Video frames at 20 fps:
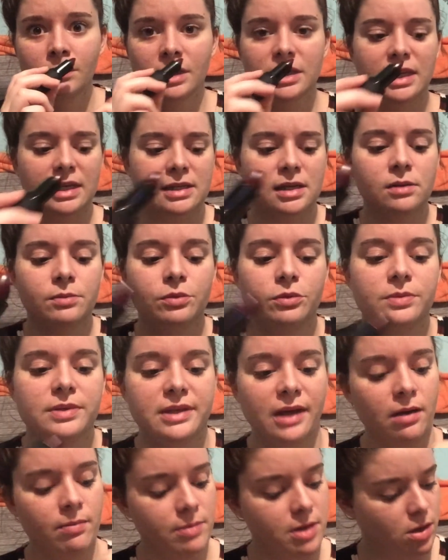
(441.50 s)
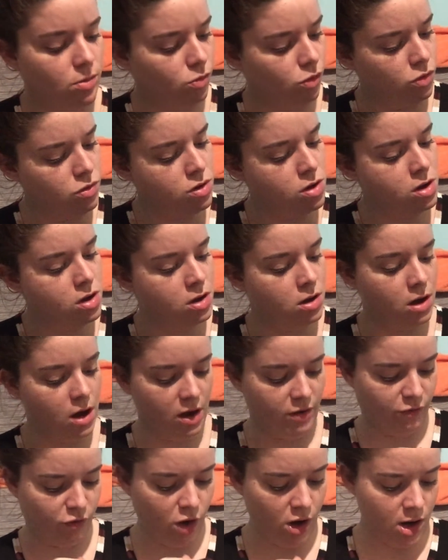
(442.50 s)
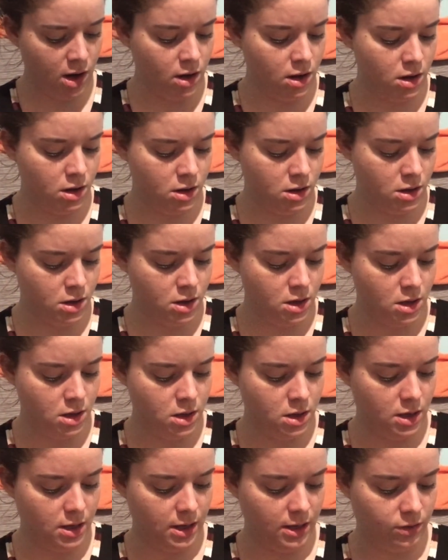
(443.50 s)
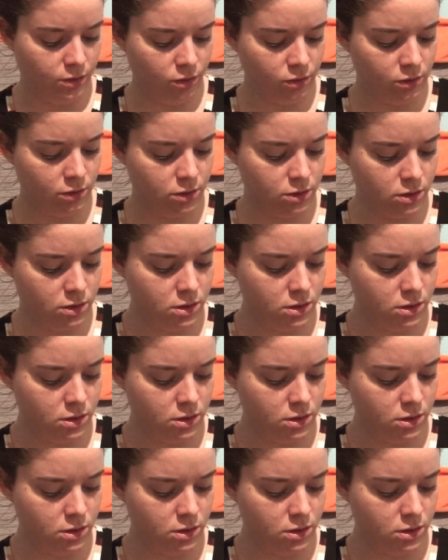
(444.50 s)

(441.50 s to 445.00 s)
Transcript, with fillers: Ça sent un peu bizarre, mais bon, à voir. Et donc.